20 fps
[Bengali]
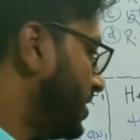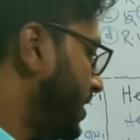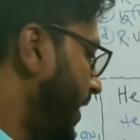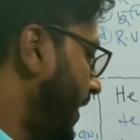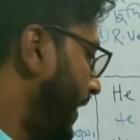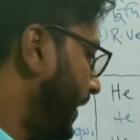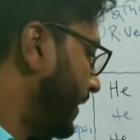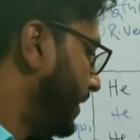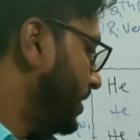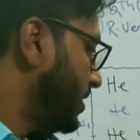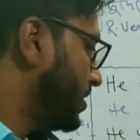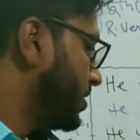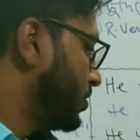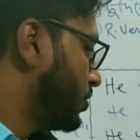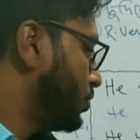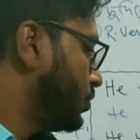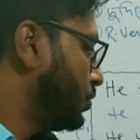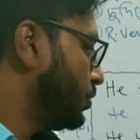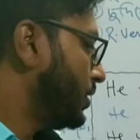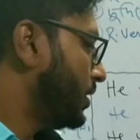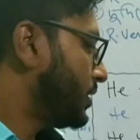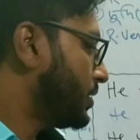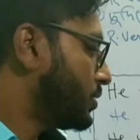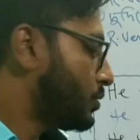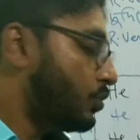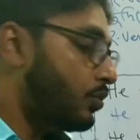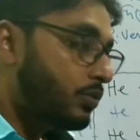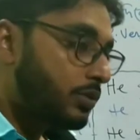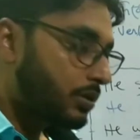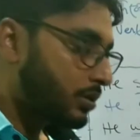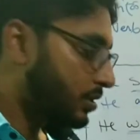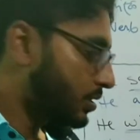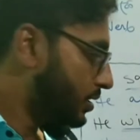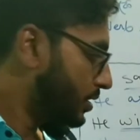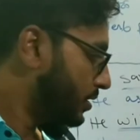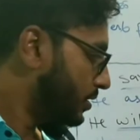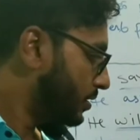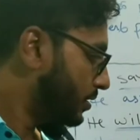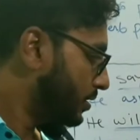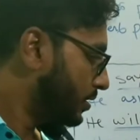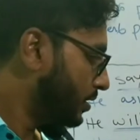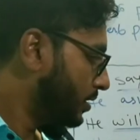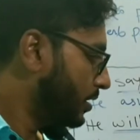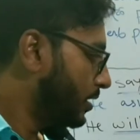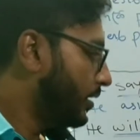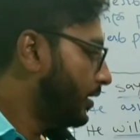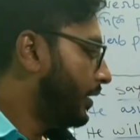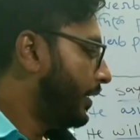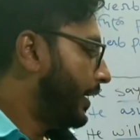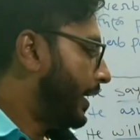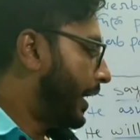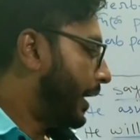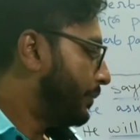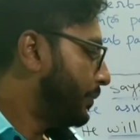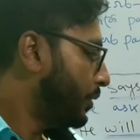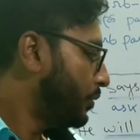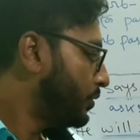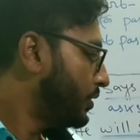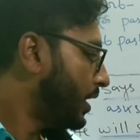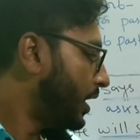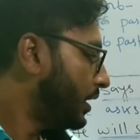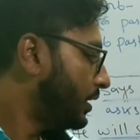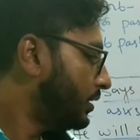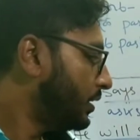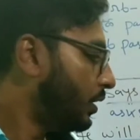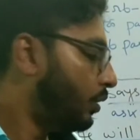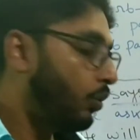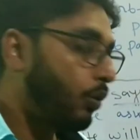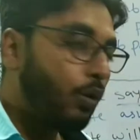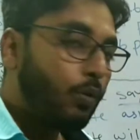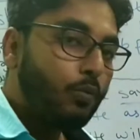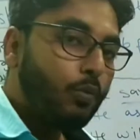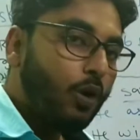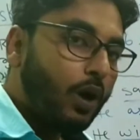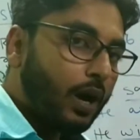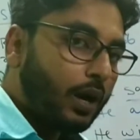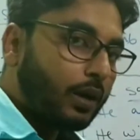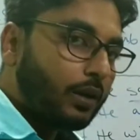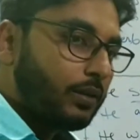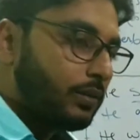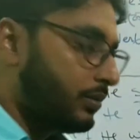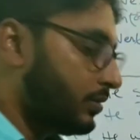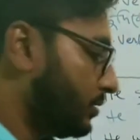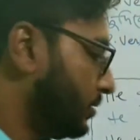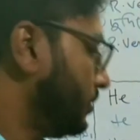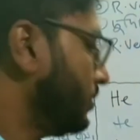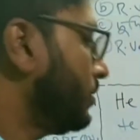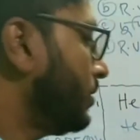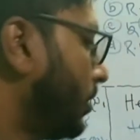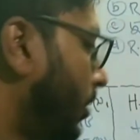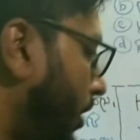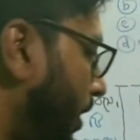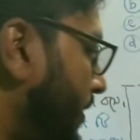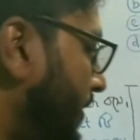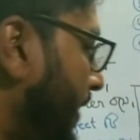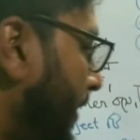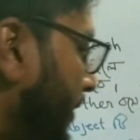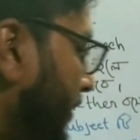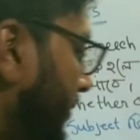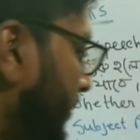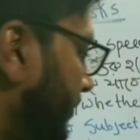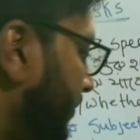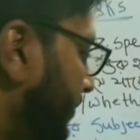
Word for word: সেই টু দ্য স্টুডেন্ট হ্যাভ ইউ ডান দ্য হোমওয়ার্ক করা যাক